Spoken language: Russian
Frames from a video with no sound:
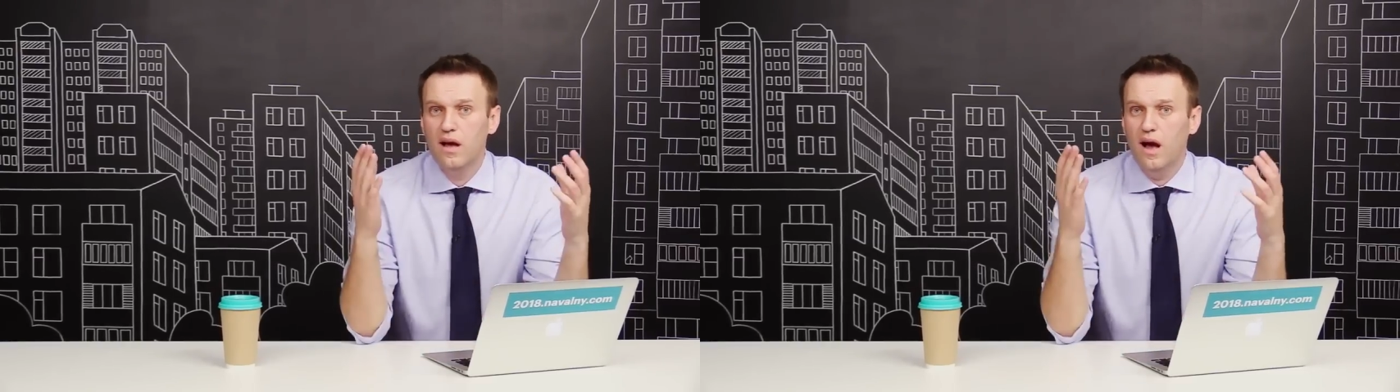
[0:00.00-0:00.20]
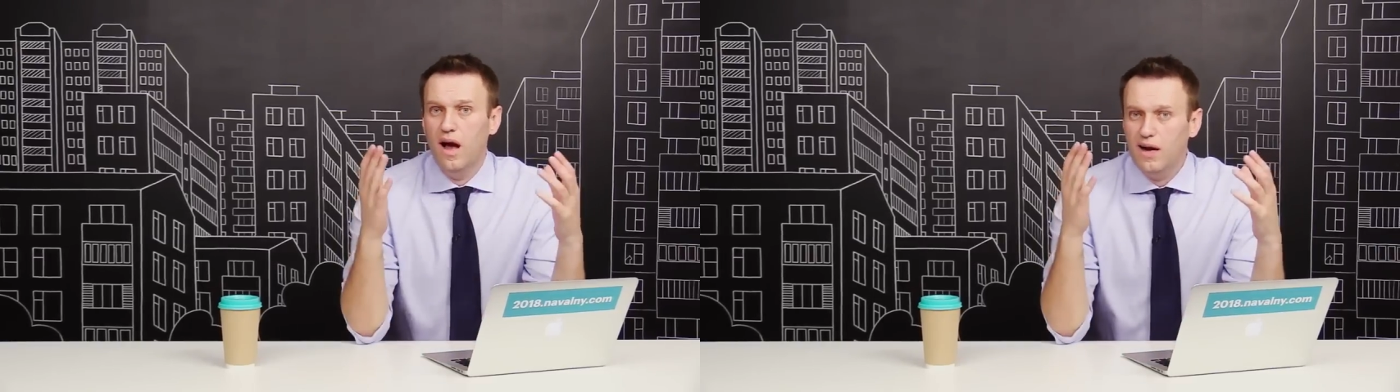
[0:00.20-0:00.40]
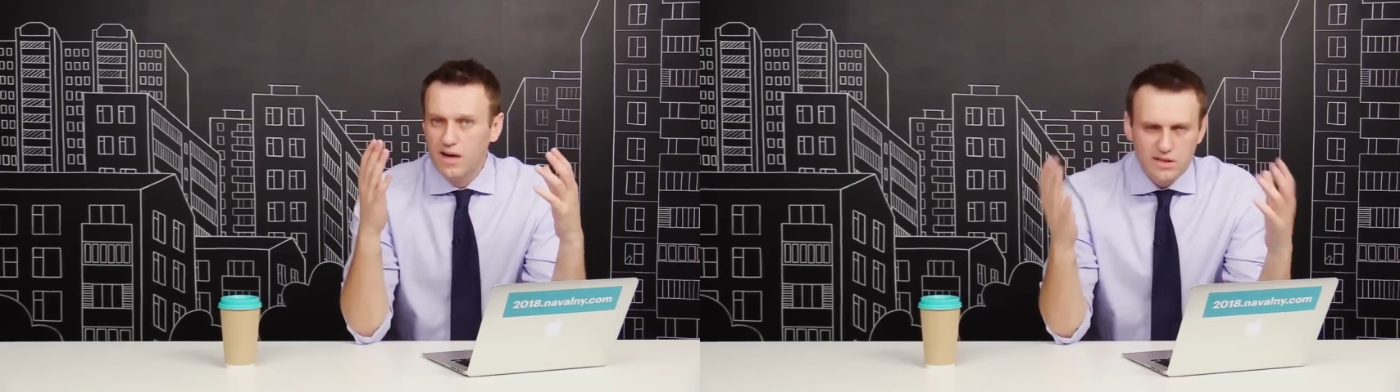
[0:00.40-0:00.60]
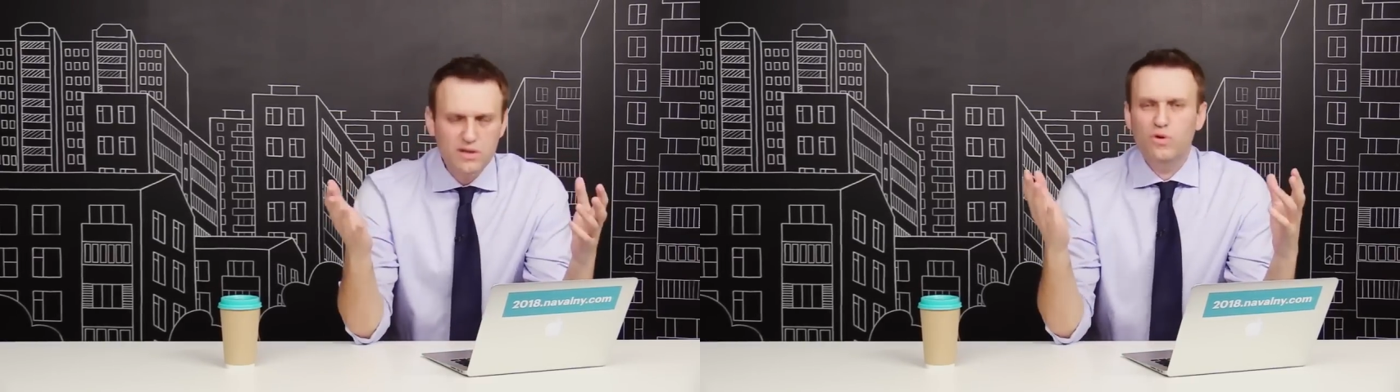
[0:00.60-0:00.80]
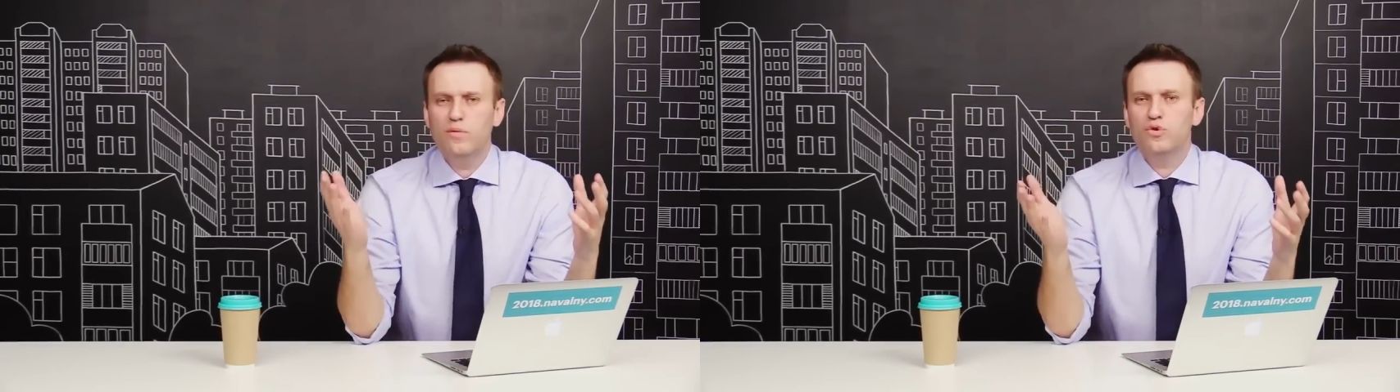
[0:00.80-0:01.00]
А как
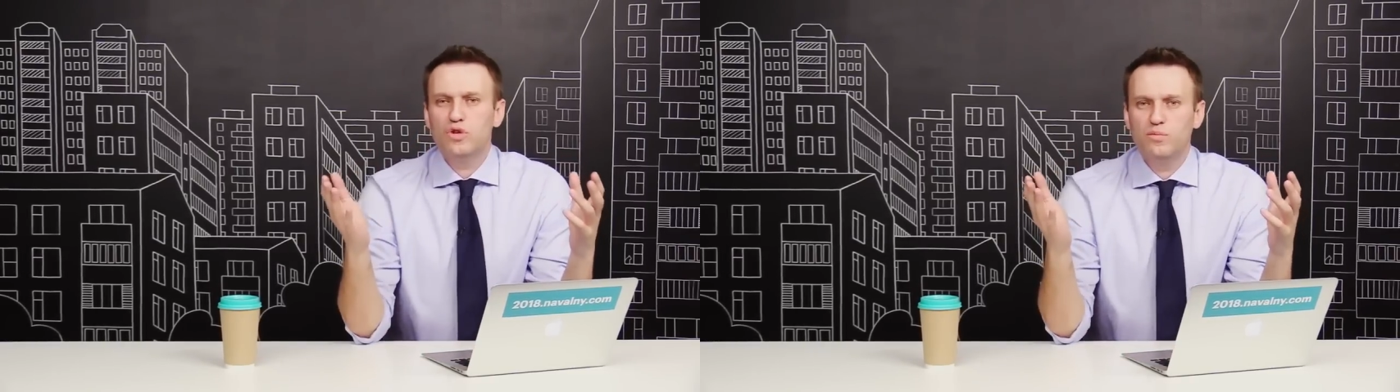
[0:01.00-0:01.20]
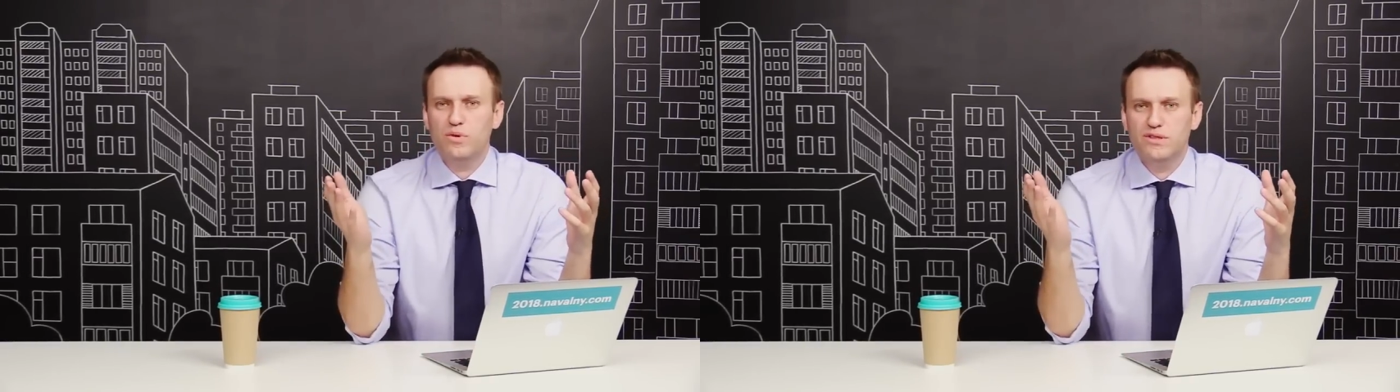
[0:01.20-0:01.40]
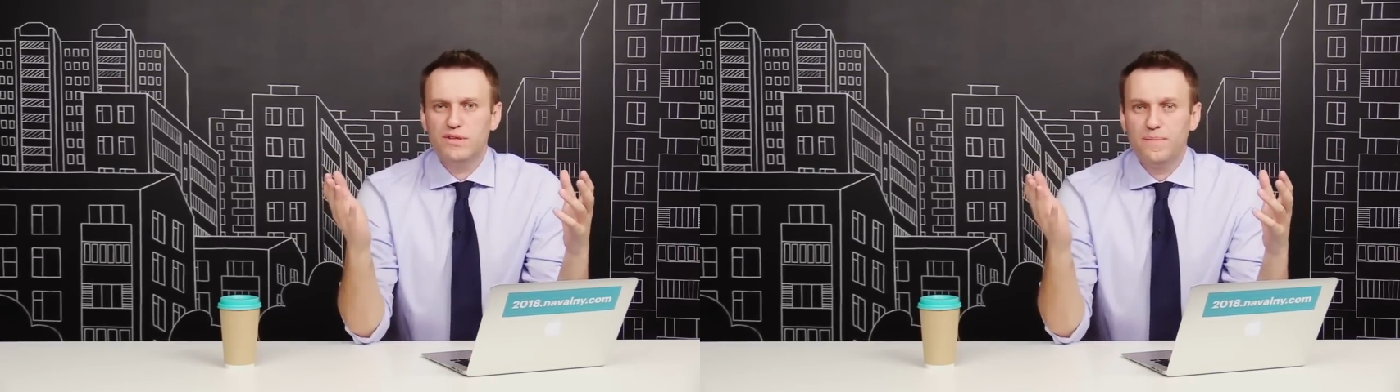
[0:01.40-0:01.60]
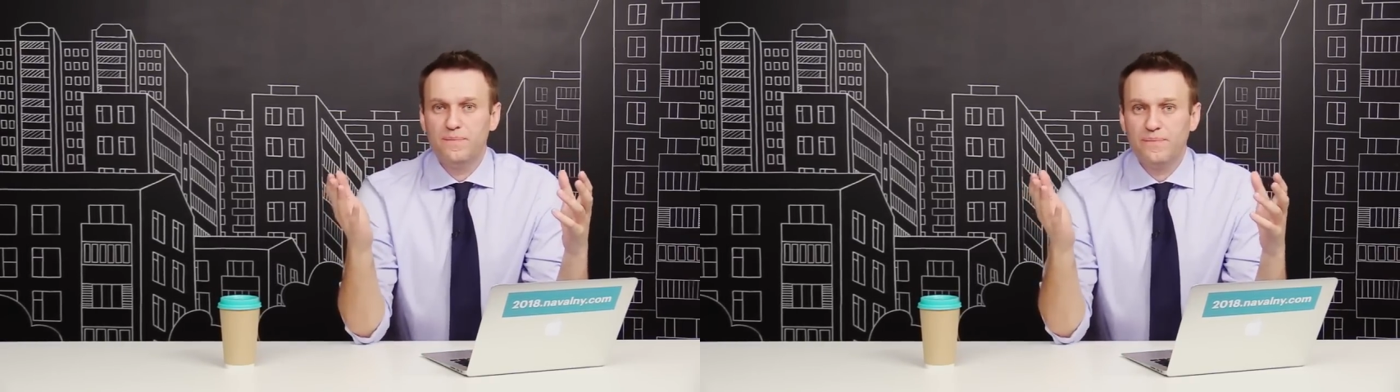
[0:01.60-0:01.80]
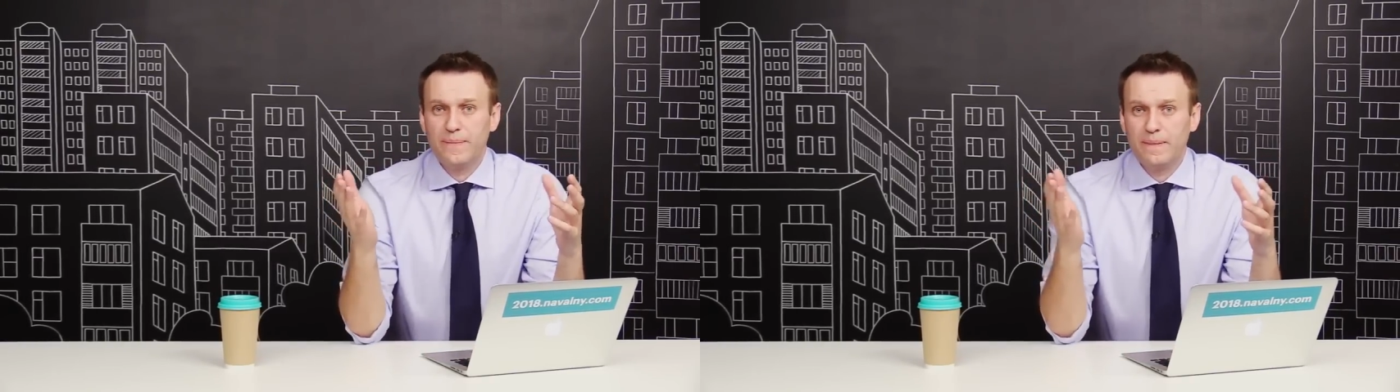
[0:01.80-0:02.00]
такое может быть?
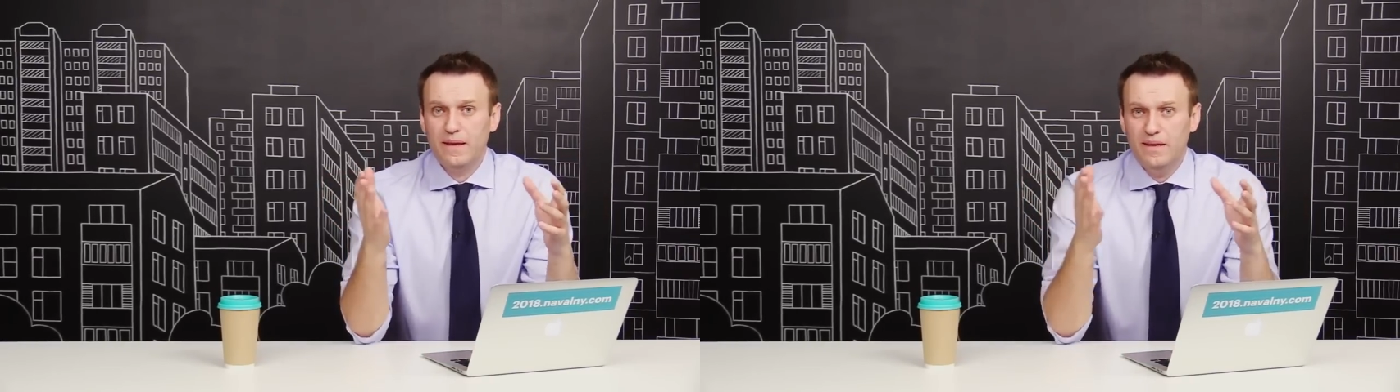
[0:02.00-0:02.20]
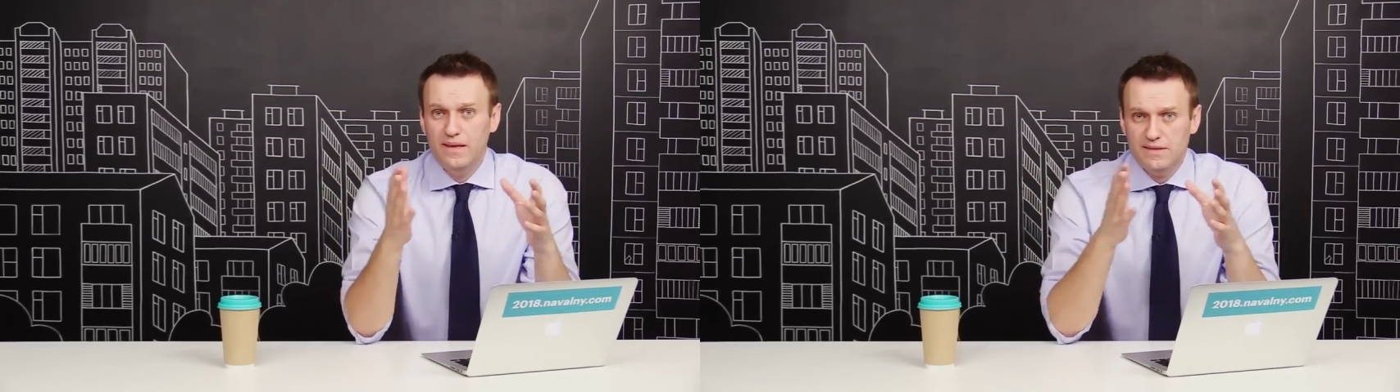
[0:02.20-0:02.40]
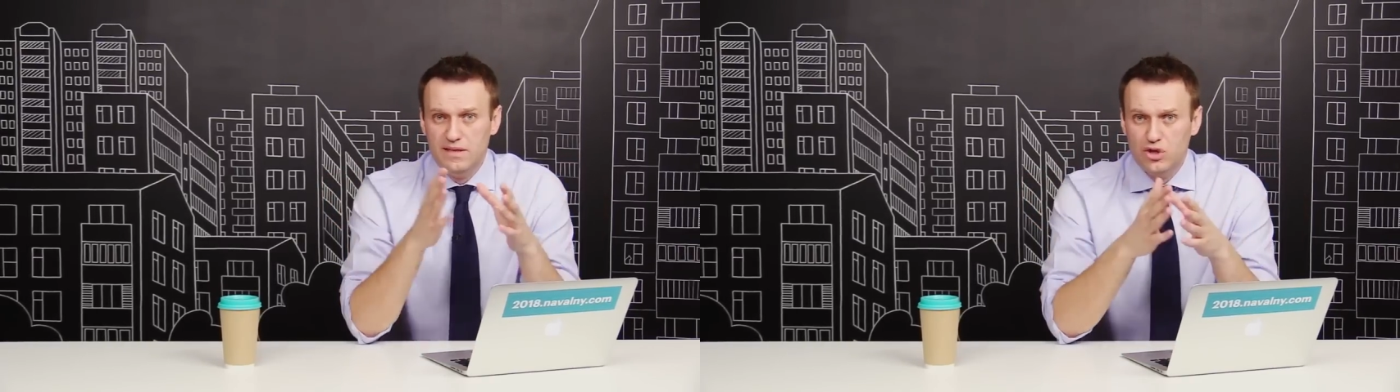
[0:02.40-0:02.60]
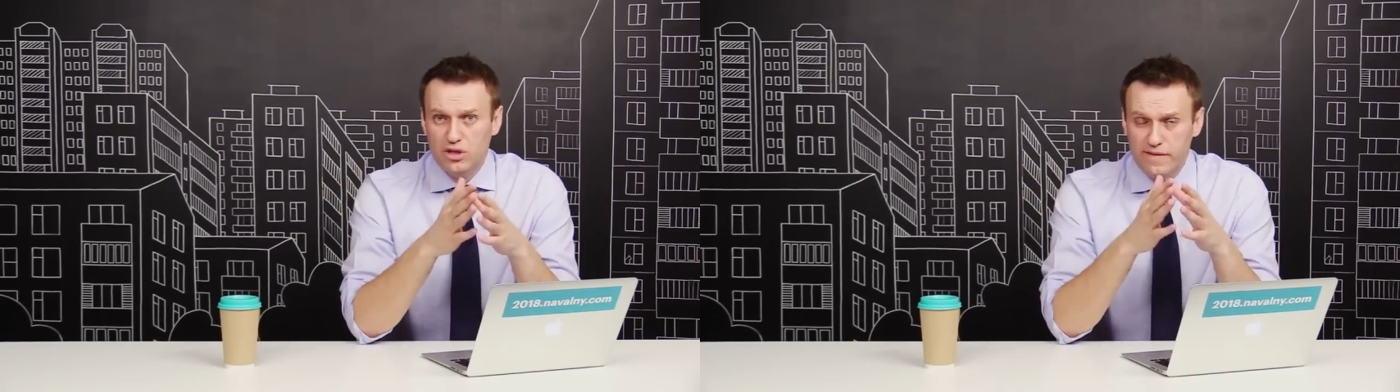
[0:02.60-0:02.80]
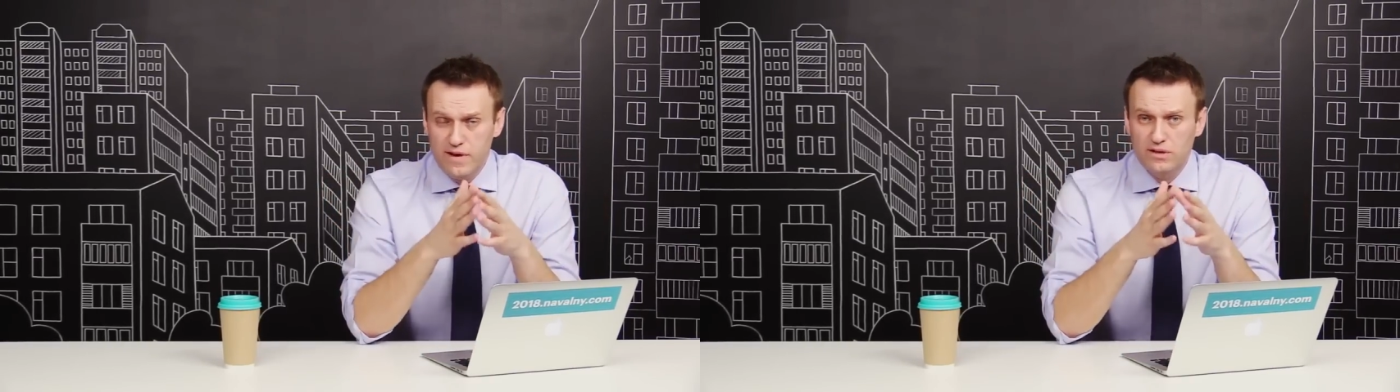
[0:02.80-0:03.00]
Если
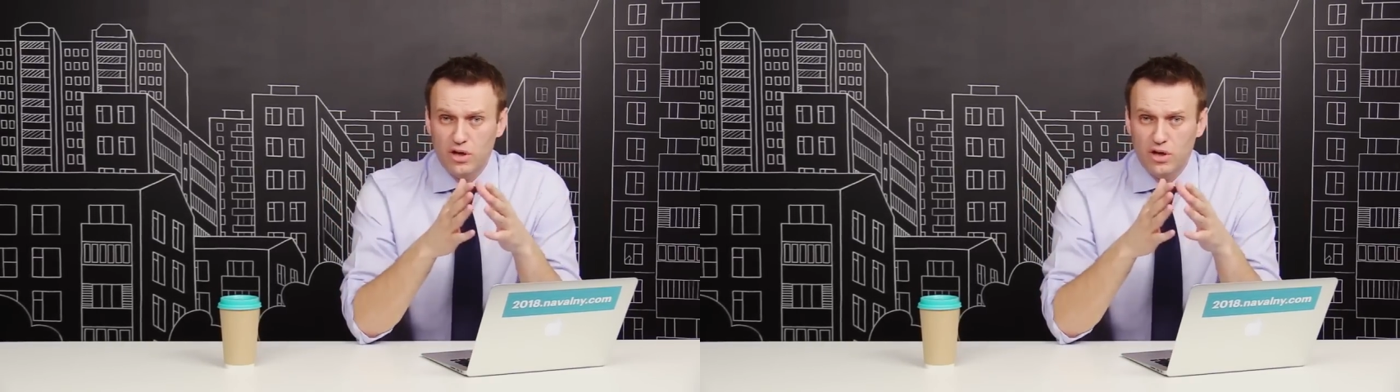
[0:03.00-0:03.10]
человек на